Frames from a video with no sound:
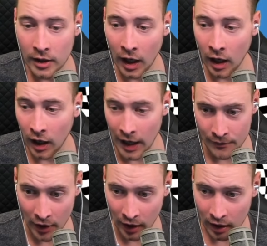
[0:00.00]
Ja,
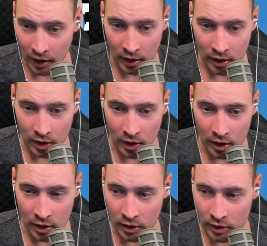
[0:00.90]
haben wir.
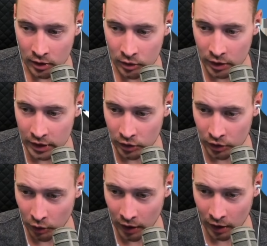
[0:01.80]
Nur hier
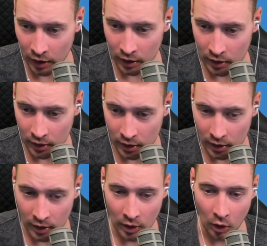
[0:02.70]
durch, oder?
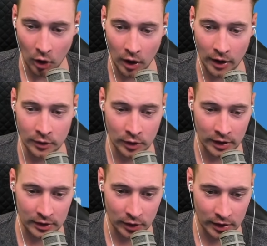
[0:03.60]
Oh, nur noch
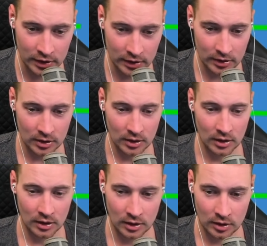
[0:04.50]
hier durch.
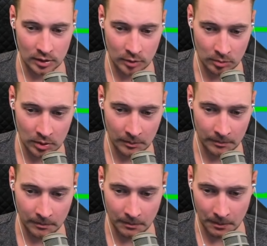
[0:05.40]
Komm, komm, komm.